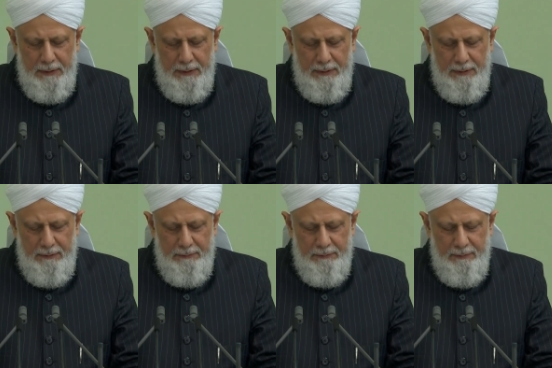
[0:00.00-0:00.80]

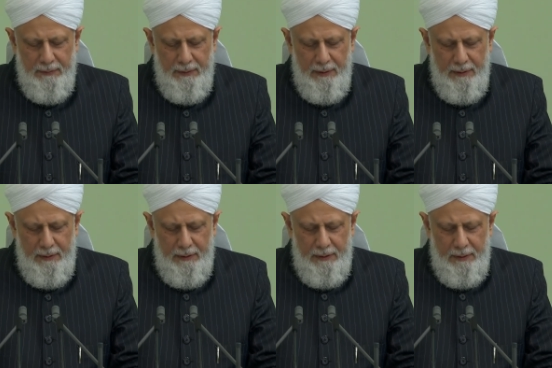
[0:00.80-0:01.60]
Onlarla
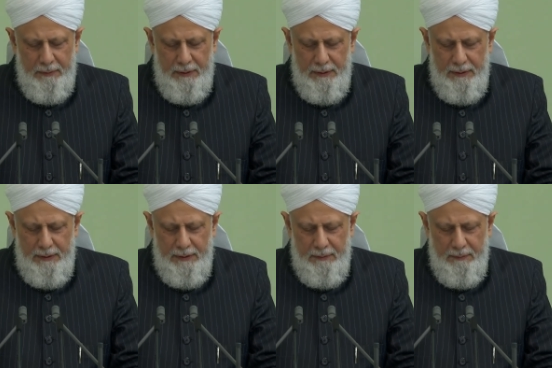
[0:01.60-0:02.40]
para
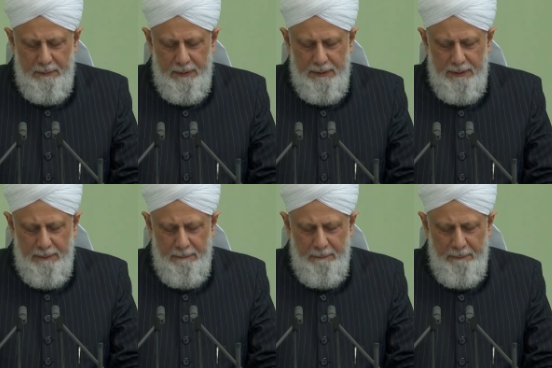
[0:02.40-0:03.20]
konusunda
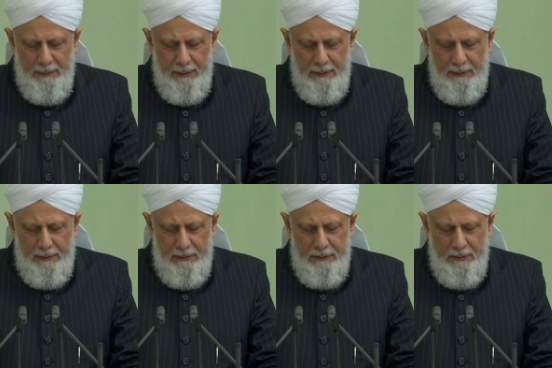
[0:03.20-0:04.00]

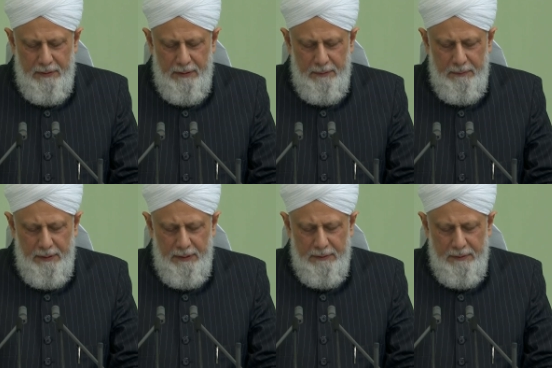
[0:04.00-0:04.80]
anlaşacakları konusu
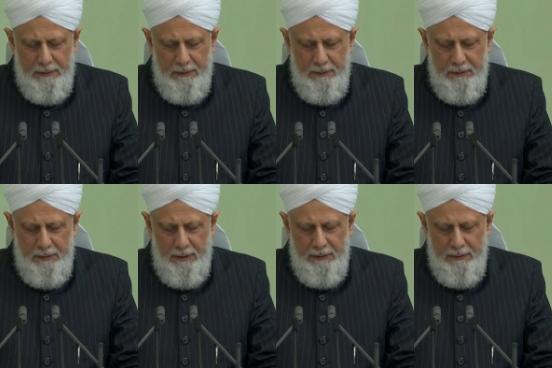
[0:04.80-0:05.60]
da vardı
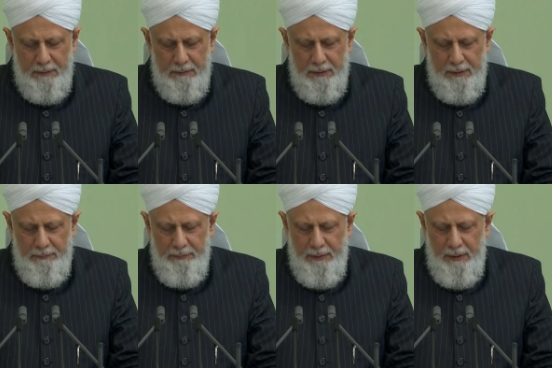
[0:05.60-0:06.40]
anlaşmada.
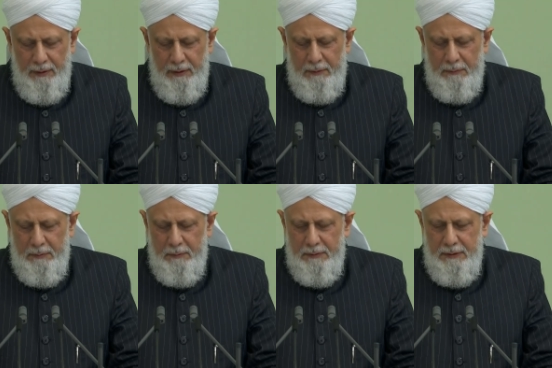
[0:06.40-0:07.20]
Daha önce de
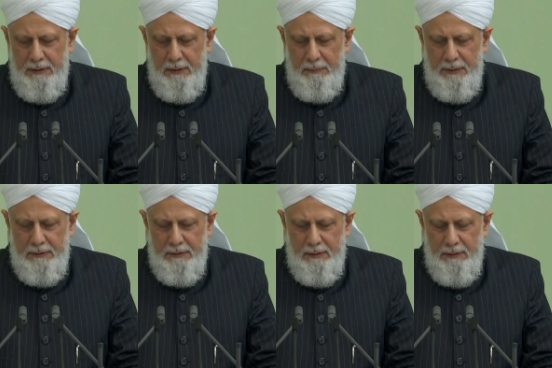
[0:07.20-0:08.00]
belirttiğim gibi
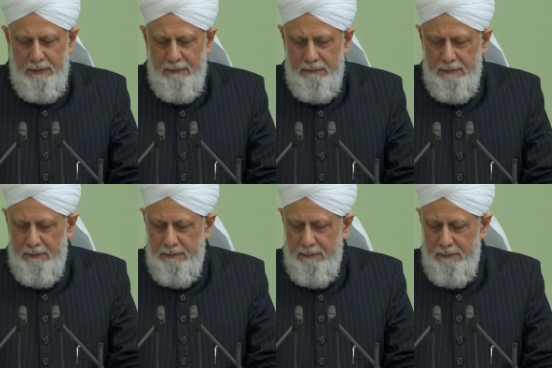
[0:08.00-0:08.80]
beni,
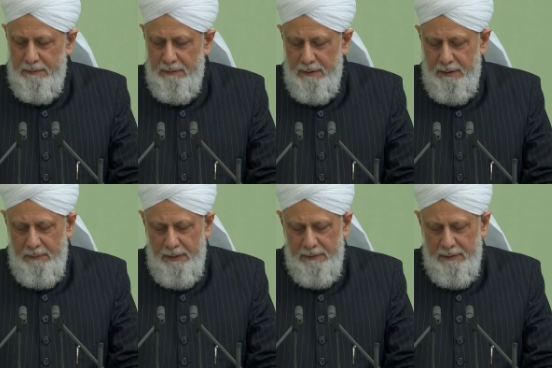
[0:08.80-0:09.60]
ben
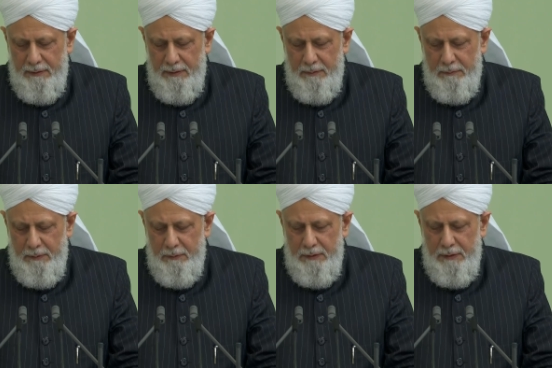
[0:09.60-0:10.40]
bunları
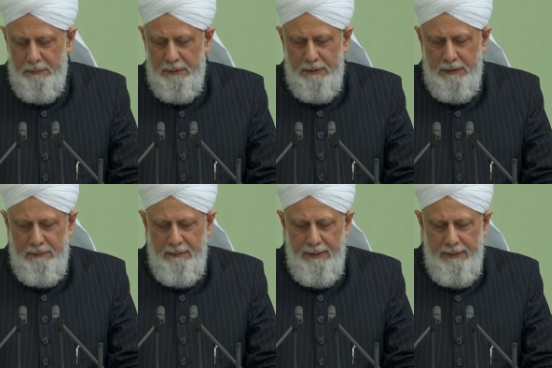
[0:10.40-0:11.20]
Berumayna'da
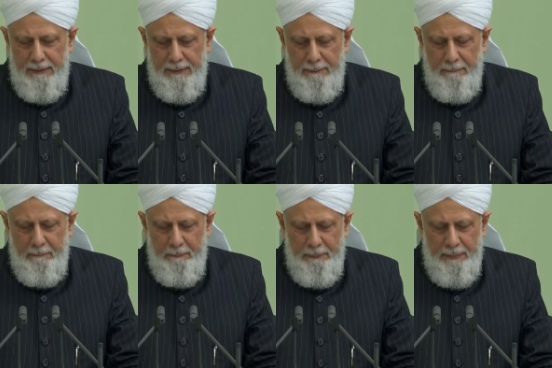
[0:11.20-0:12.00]
detaylarından
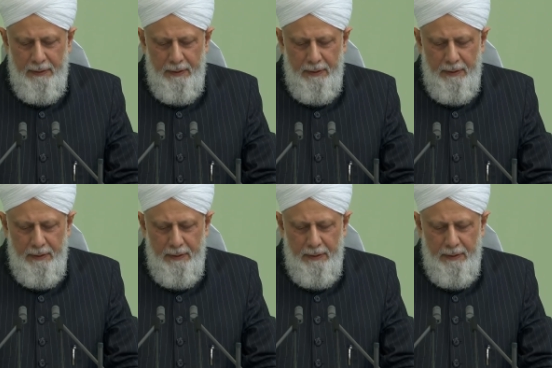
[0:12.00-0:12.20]
bahsettim.